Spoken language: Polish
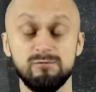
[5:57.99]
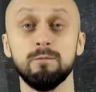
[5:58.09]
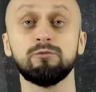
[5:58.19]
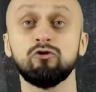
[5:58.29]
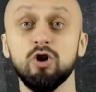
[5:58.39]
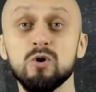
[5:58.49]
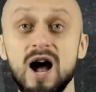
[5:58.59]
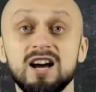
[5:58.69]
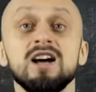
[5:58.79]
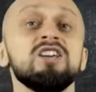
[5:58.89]
bo przy
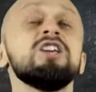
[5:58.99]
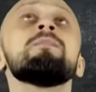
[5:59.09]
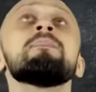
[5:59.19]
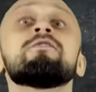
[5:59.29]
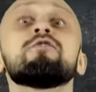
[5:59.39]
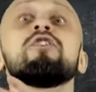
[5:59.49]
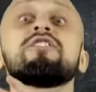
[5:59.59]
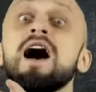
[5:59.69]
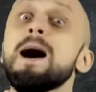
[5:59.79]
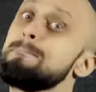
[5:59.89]
czołgach inne
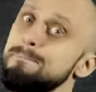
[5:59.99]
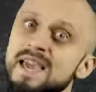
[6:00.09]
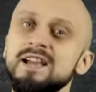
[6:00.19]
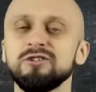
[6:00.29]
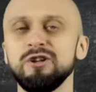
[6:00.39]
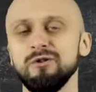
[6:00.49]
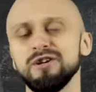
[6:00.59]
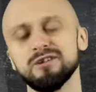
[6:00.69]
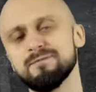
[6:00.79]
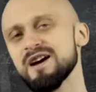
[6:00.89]
wojska miękną. No i
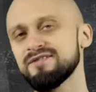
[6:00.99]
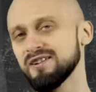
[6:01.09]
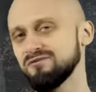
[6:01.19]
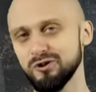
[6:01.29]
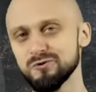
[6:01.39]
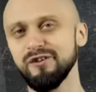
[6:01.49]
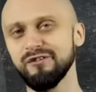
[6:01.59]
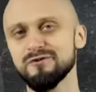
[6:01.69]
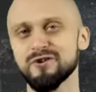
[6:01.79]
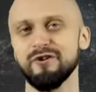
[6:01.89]
to prawda, czołgi są